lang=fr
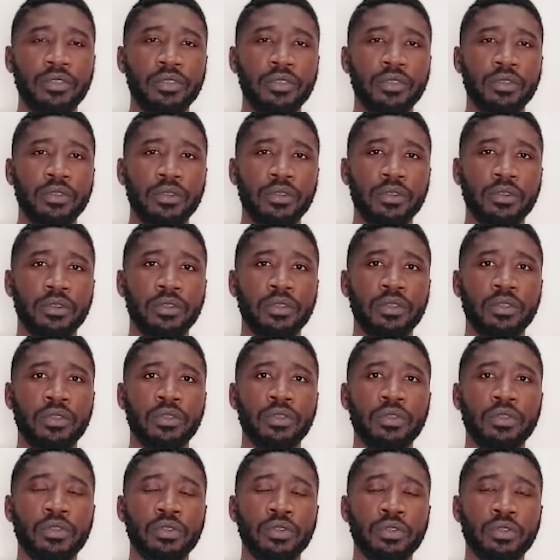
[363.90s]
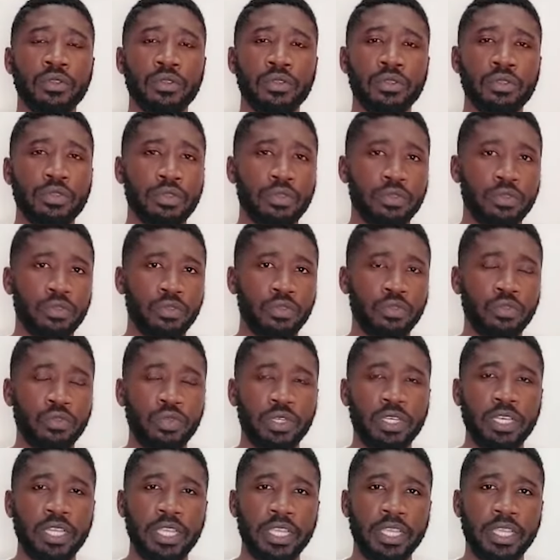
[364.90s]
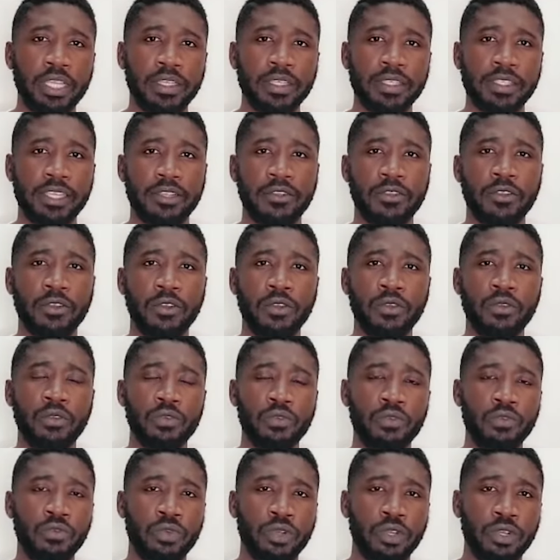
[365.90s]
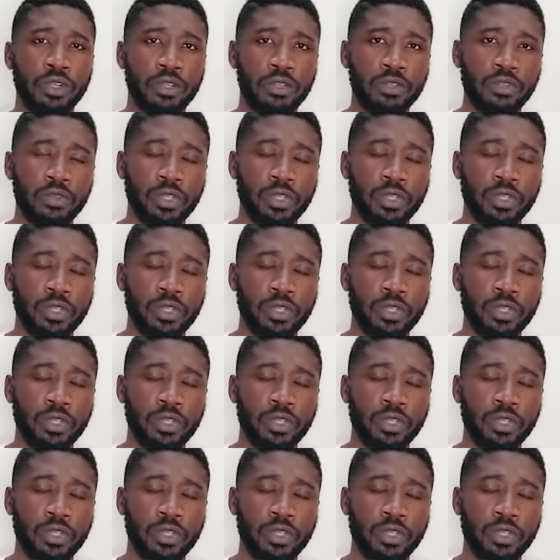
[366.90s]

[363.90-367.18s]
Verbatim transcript: que, que, toutes les écoles ou euh,